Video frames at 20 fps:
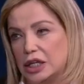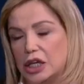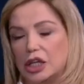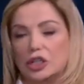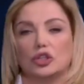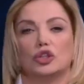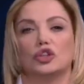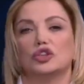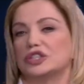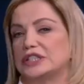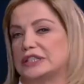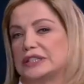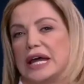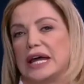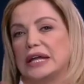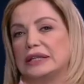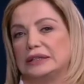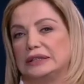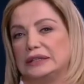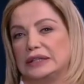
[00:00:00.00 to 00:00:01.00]

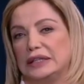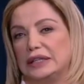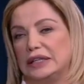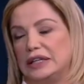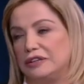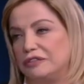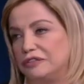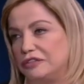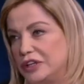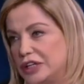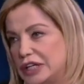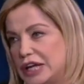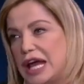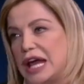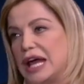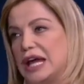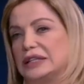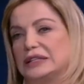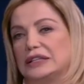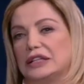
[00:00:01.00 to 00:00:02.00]
nonostante le
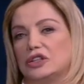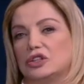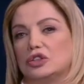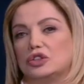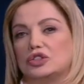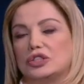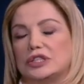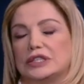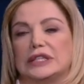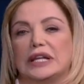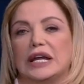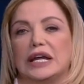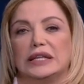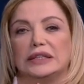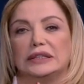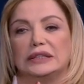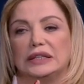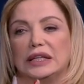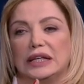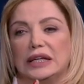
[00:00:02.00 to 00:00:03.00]
inferiate,
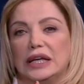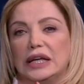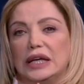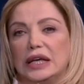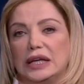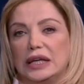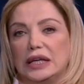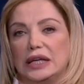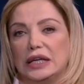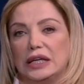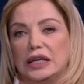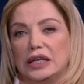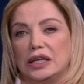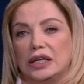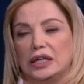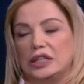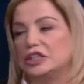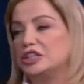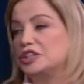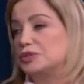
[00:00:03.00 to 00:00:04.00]
nonostante eh,
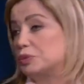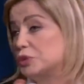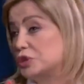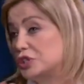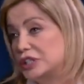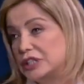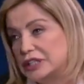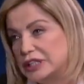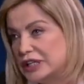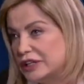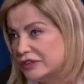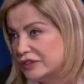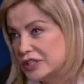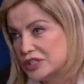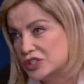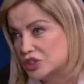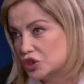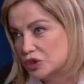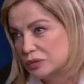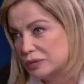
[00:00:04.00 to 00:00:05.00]
i dispositivi
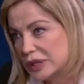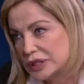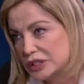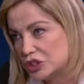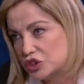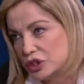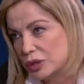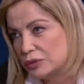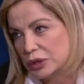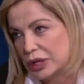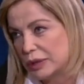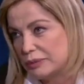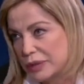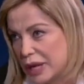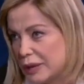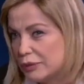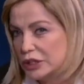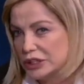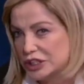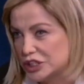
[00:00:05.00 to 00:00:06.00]
insomma, diciamo che
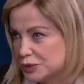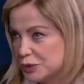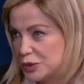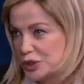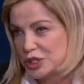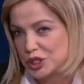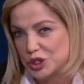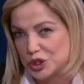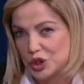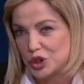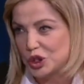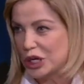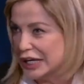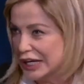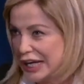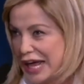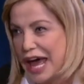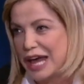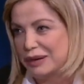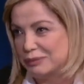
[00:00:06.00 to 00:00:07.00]
abbiamo a disposizione,
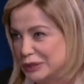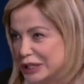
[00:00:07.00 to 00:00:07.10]
le armi